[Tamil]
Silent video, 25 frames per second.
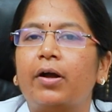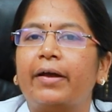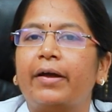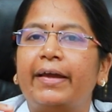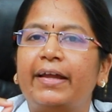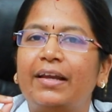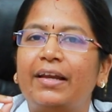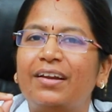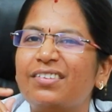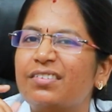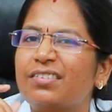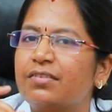
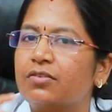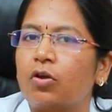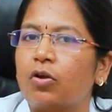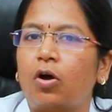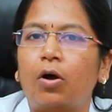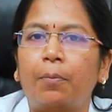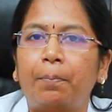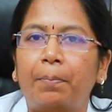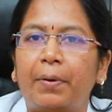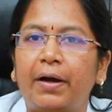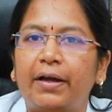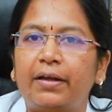பார்க்கையில்
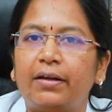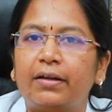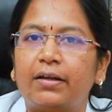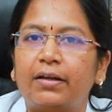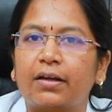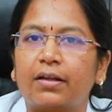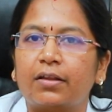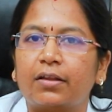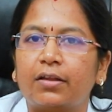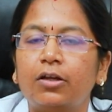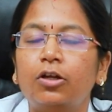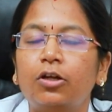ஸ்டாப்
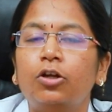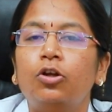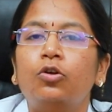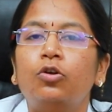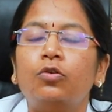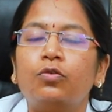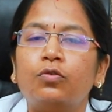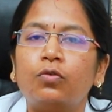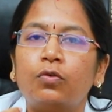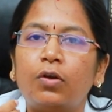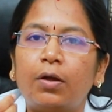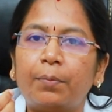ஆகிருக்கிறது
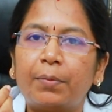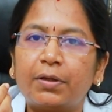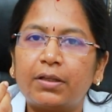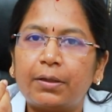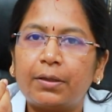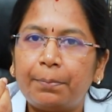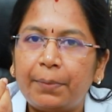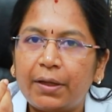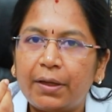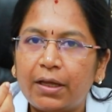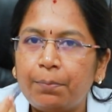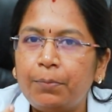ஸோ நம்ம
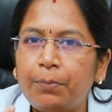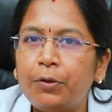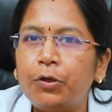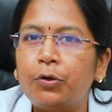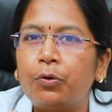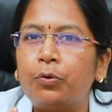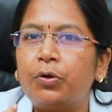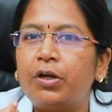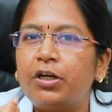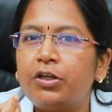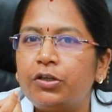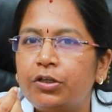அந்த
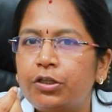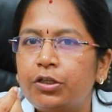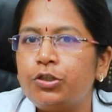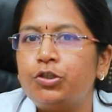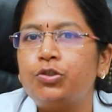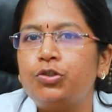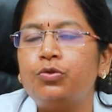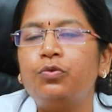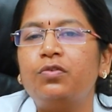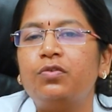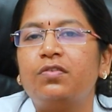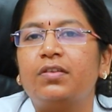பேபியோட
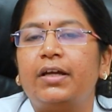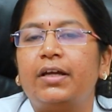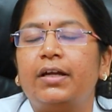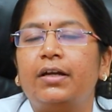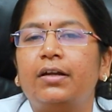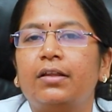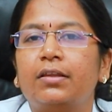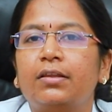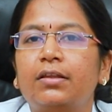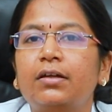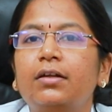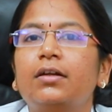டிஷ்யூஸ்
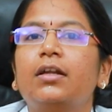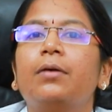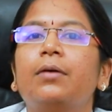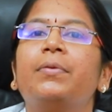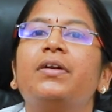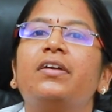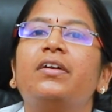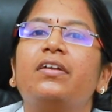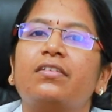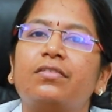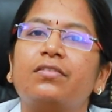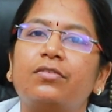எடுத்து
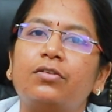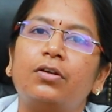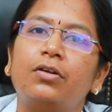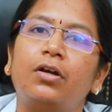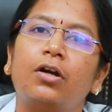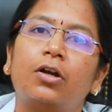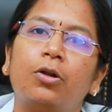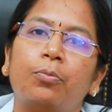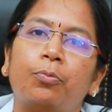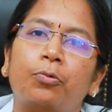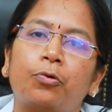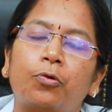நம்ம
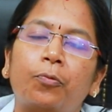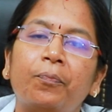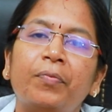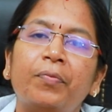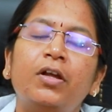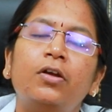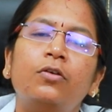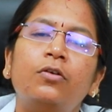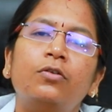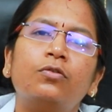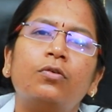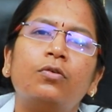டெஸ்ட்டுக்கு அனுப்பணும்
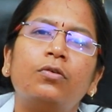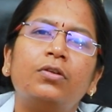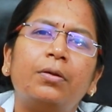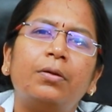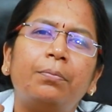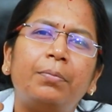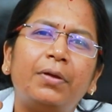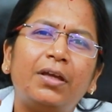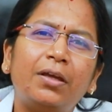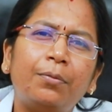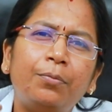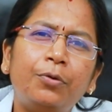ஸோ
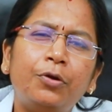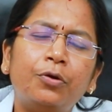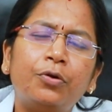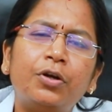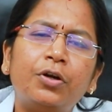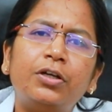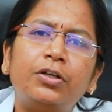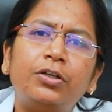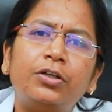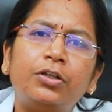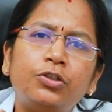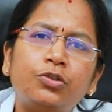அந்த
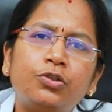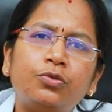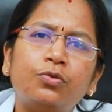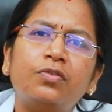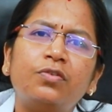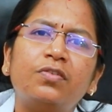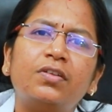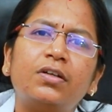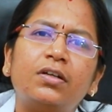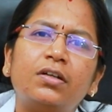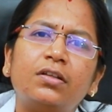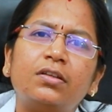பேபியோட
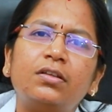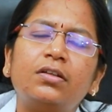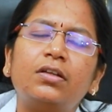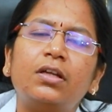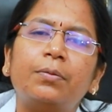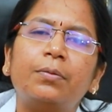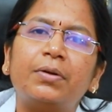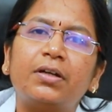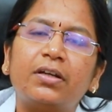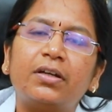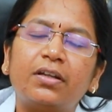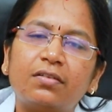டிஷ்யூஸ் எடுத்து
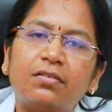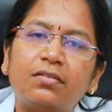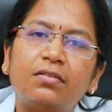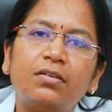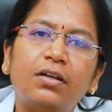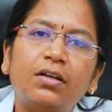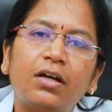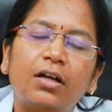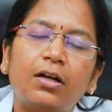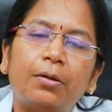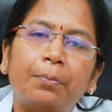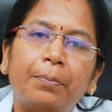நம்ம
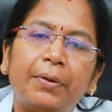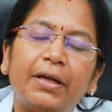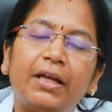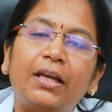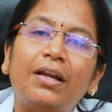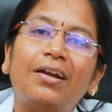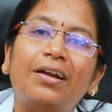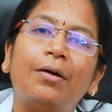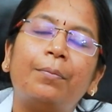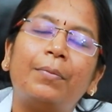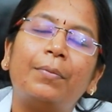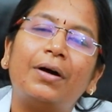டெஸ்ட்டுக்கு
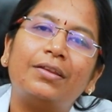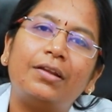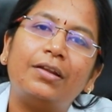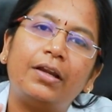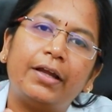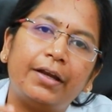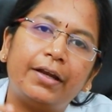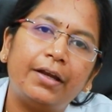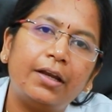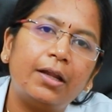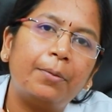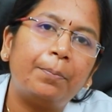அனுப்பையில் நம்ம
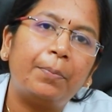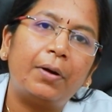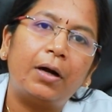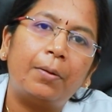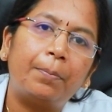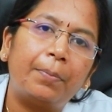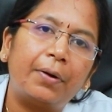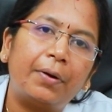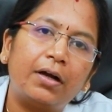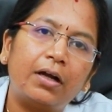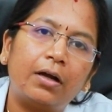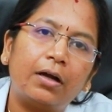அதில் என்ன
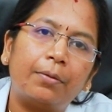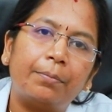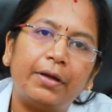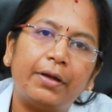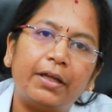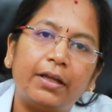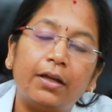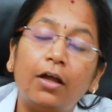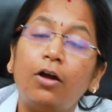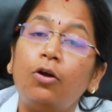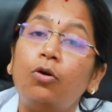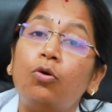பார்ப்பாங்க
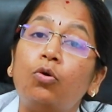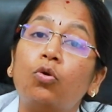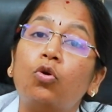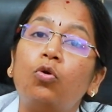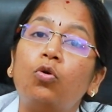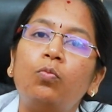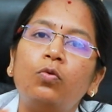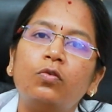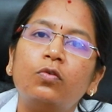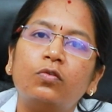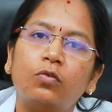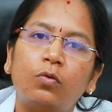அப்படின்னா
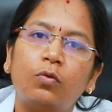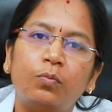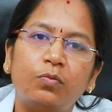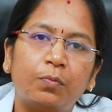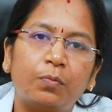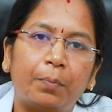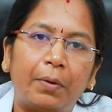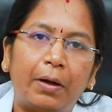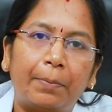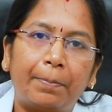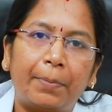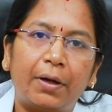
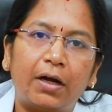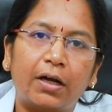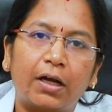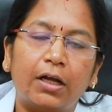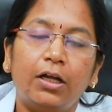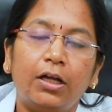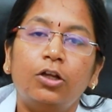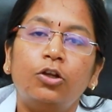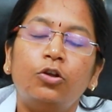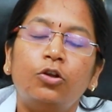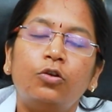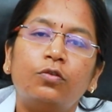குரோமோசோம்ஸ்
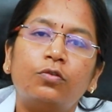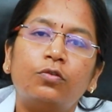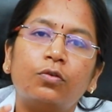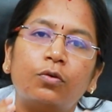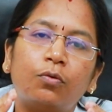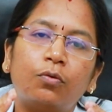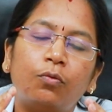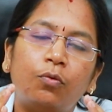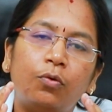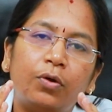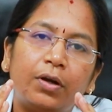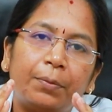பார்ப்பாங்க ஸோ
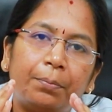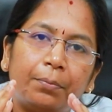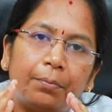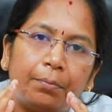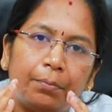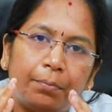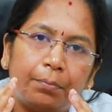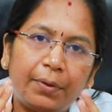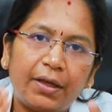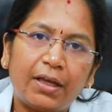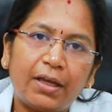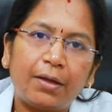ஒரு
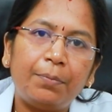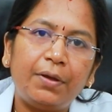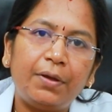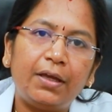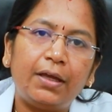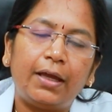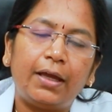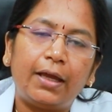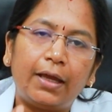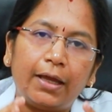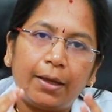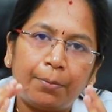
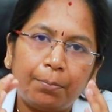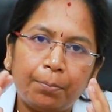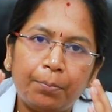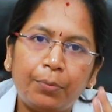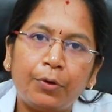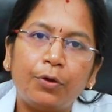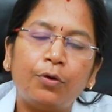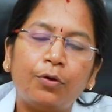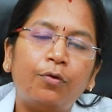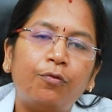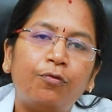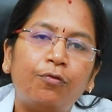பேபி
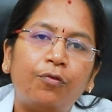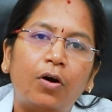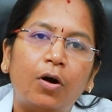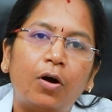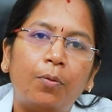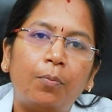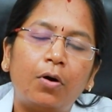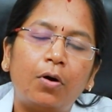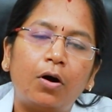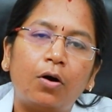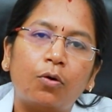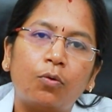எம்ப்ரியோ
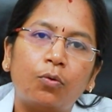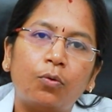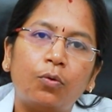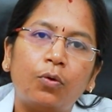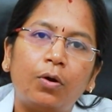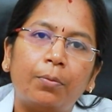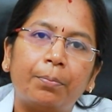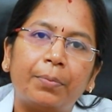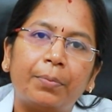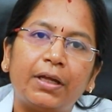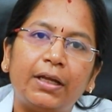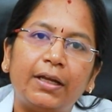ஃபார்ம்
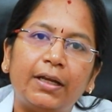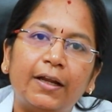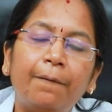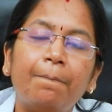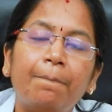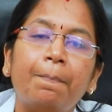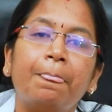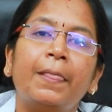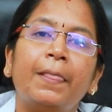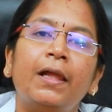ஆகணும் அப்படின்னா